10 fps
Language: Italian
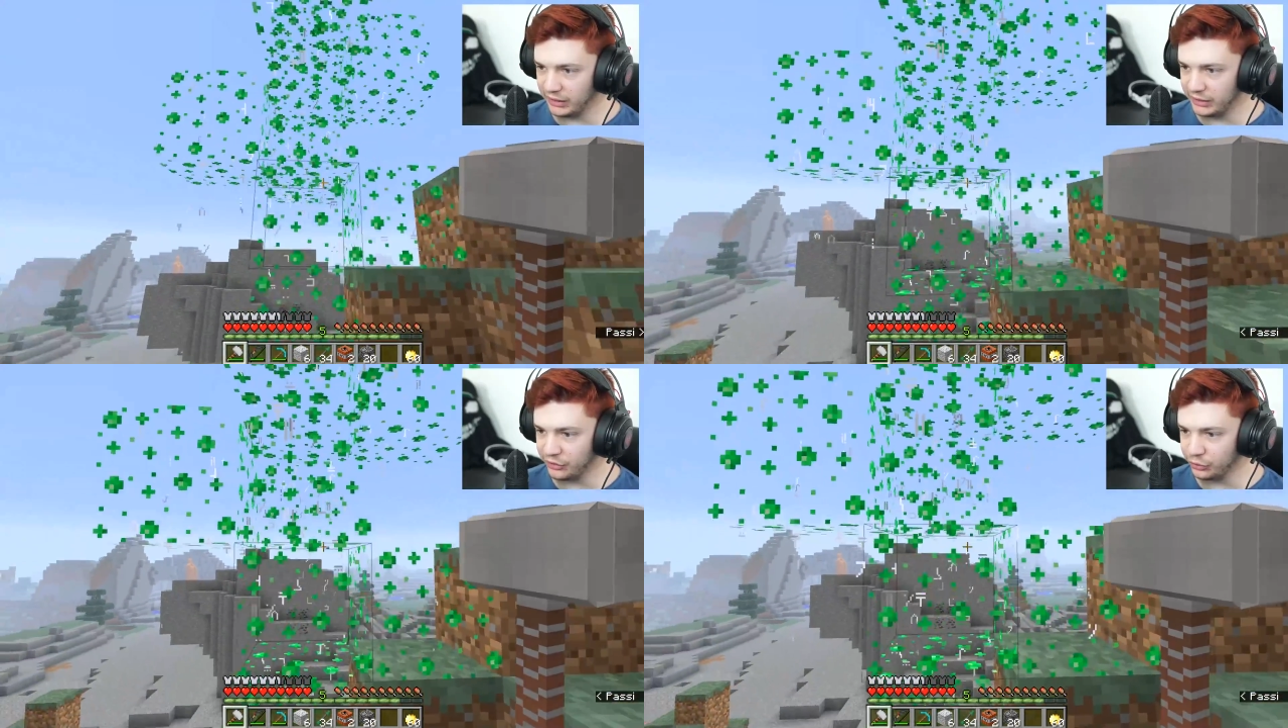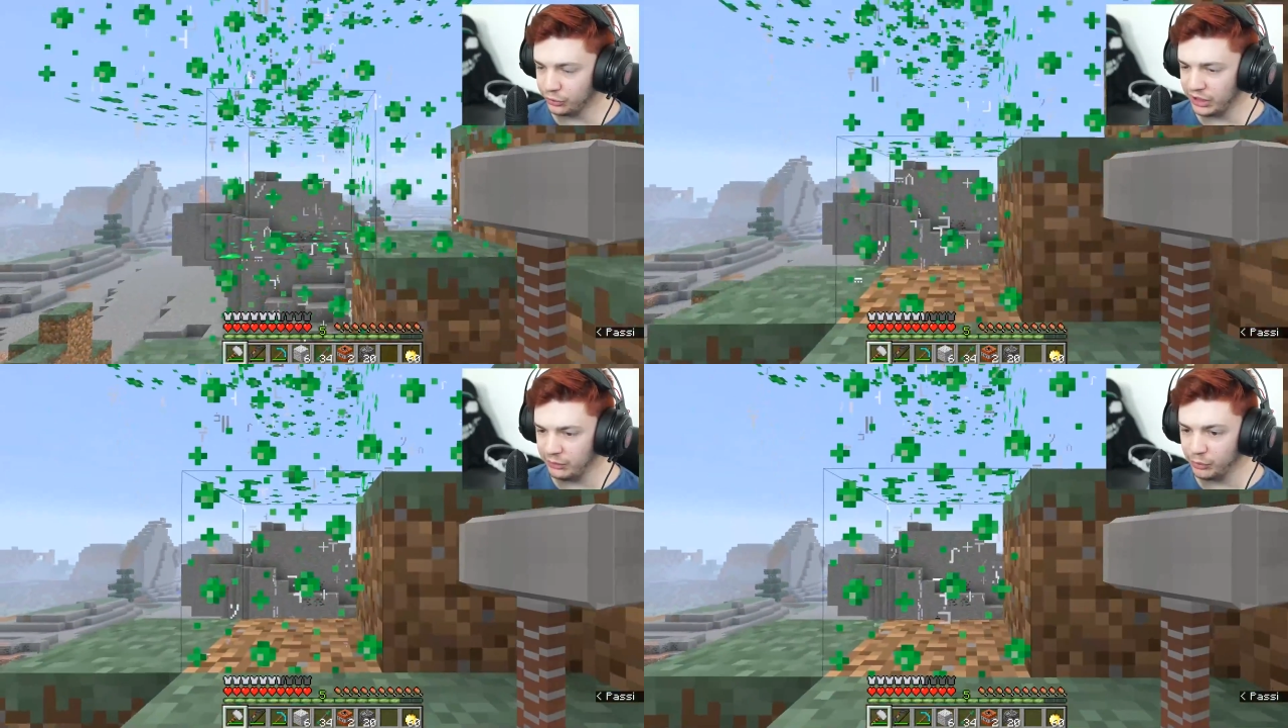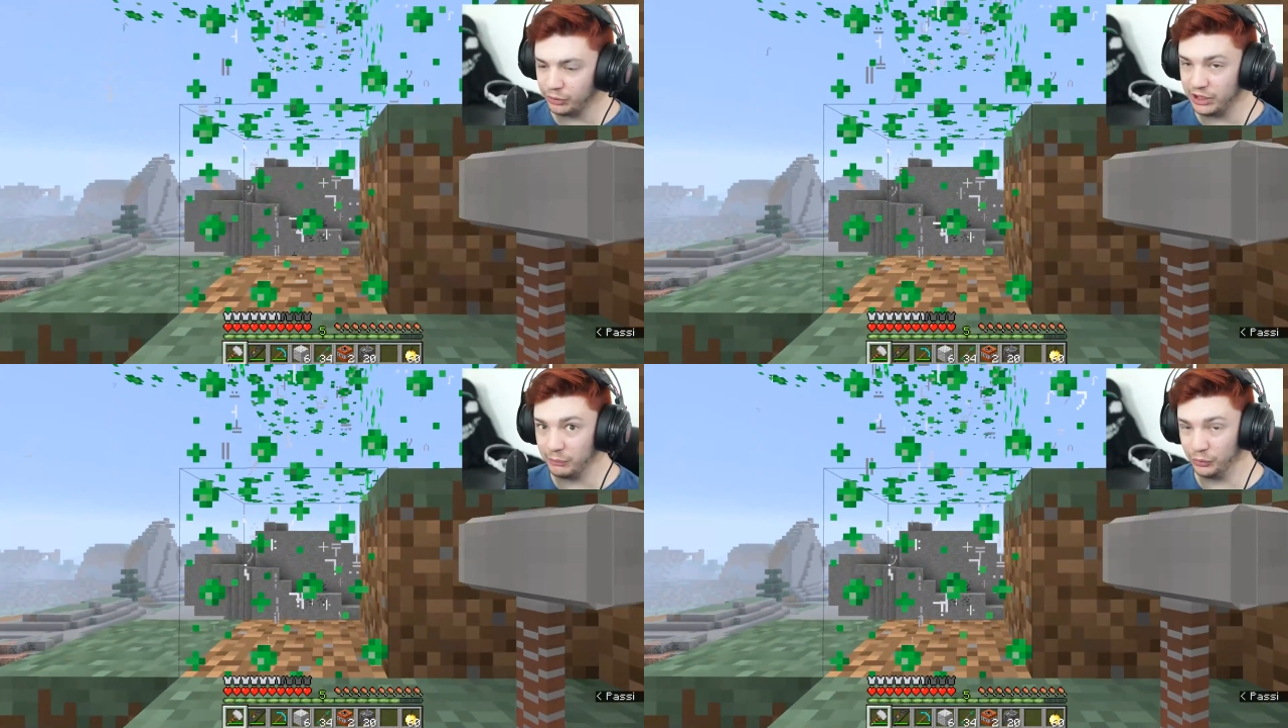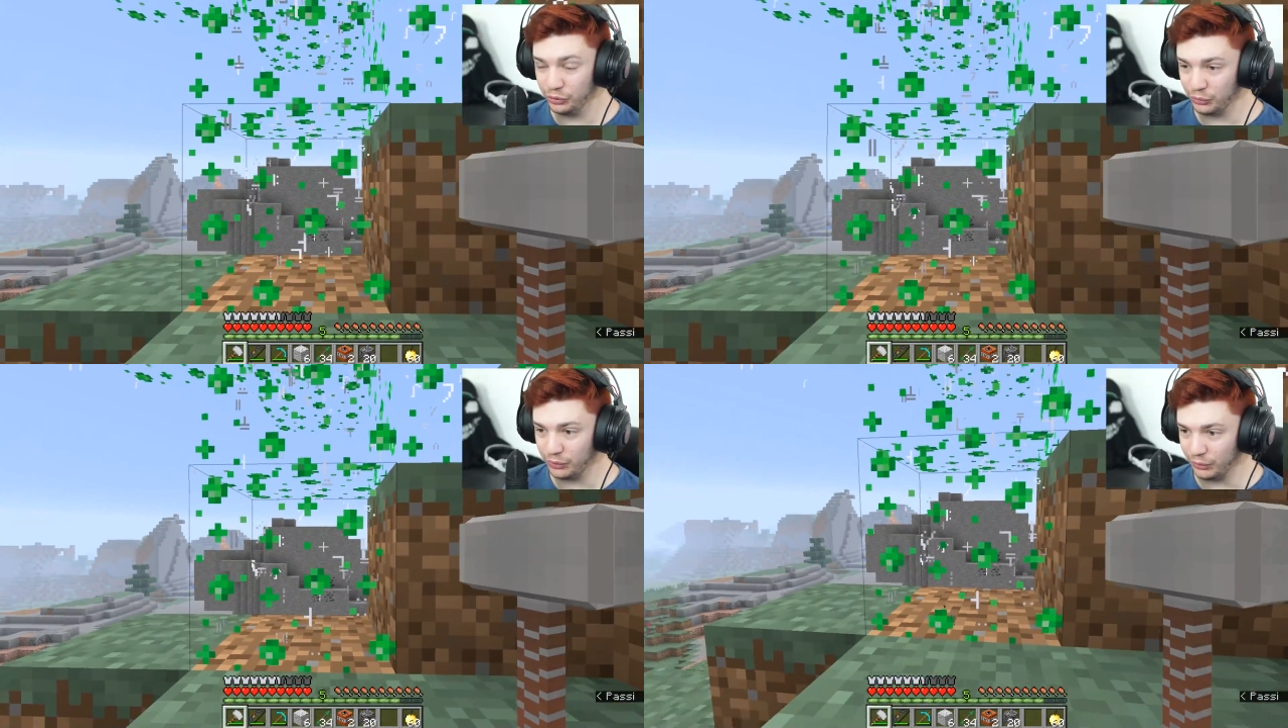adesso torneremo nel
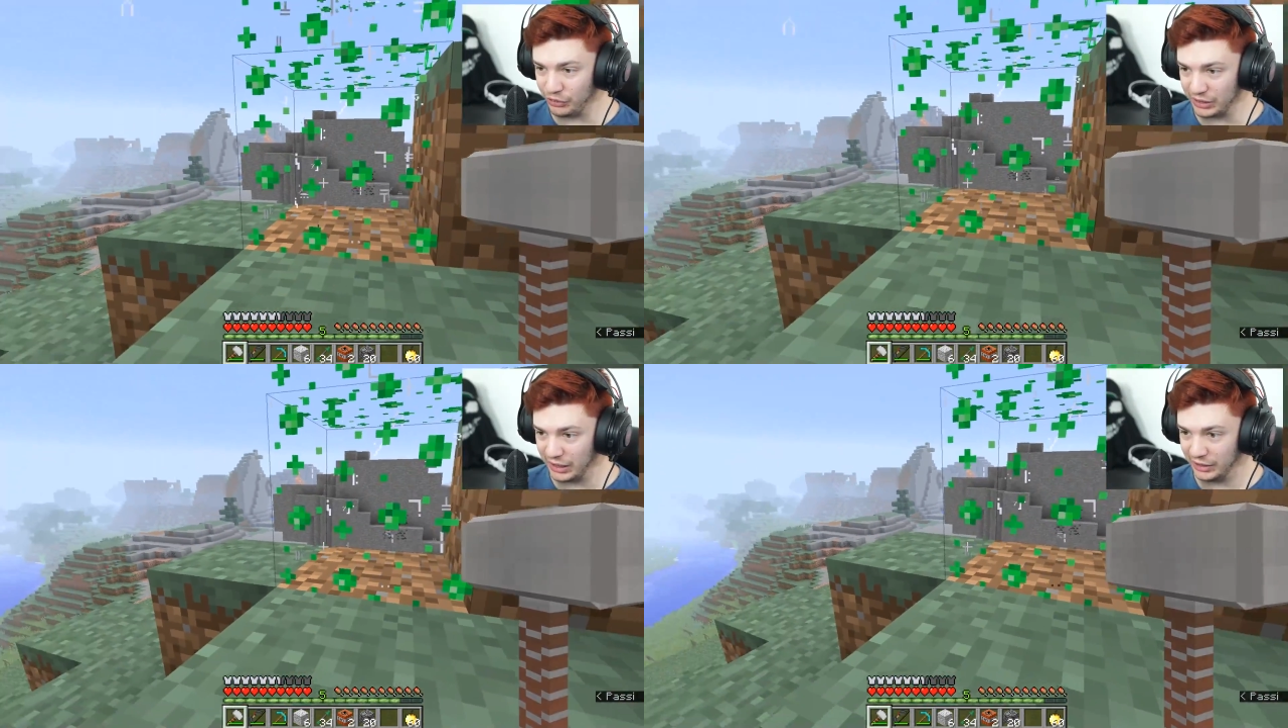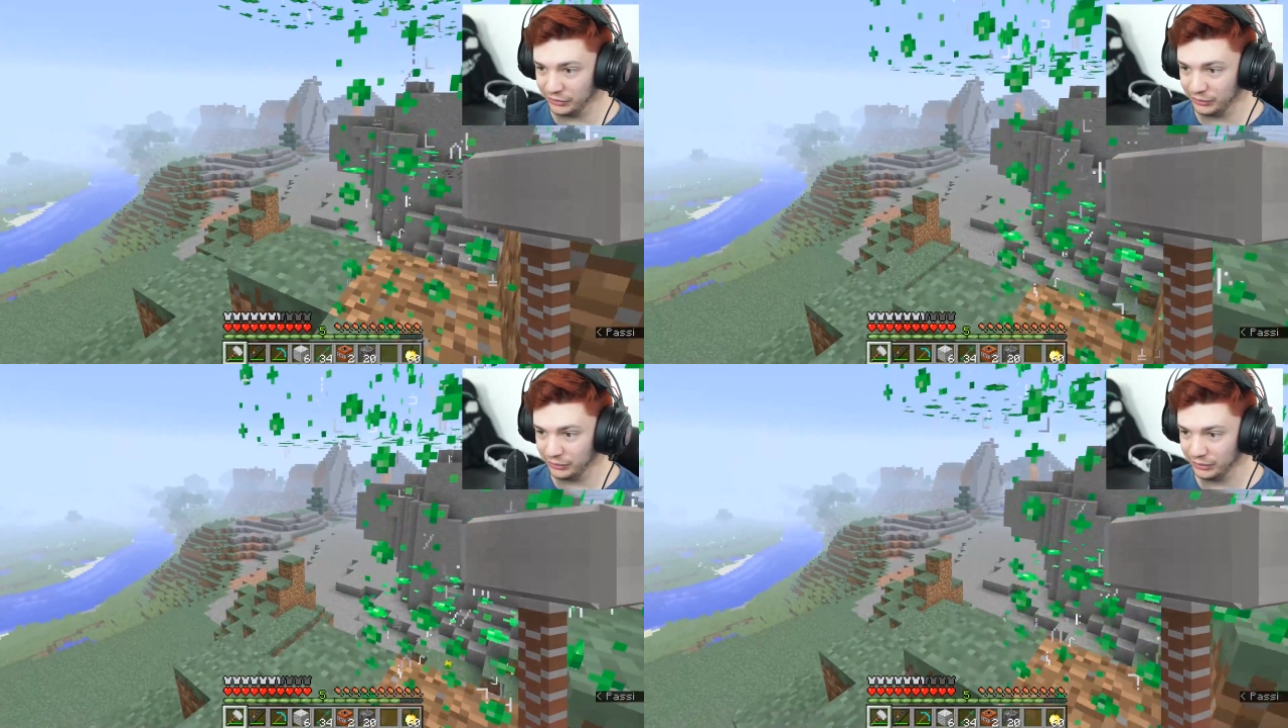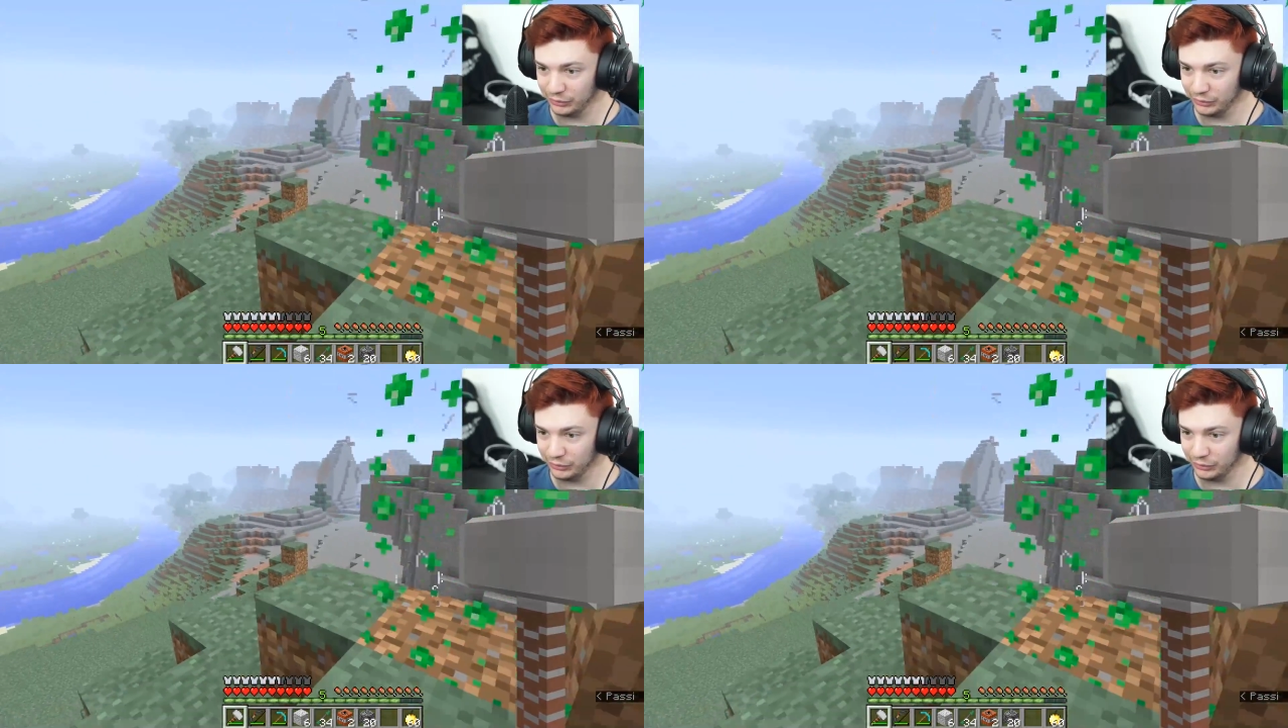mondo quello strano,